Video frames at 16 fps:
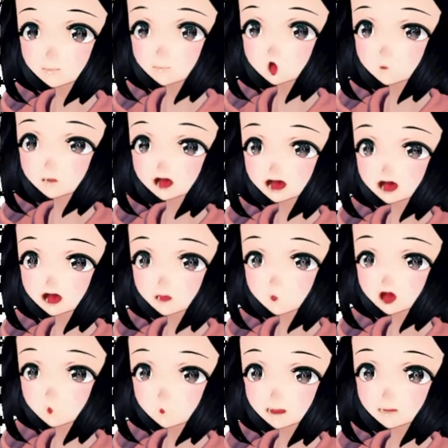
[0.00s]
No,
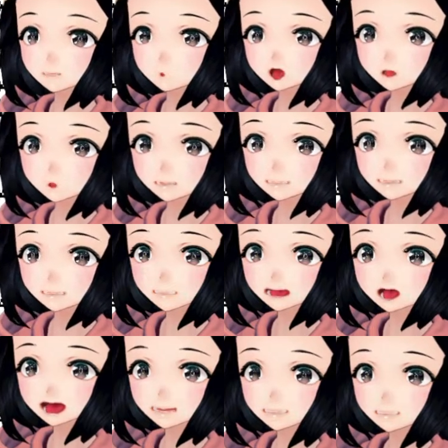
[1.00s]
fammi, fammi
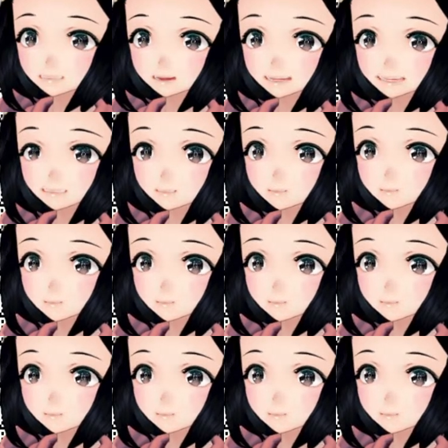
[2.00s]
giocare, ti prego.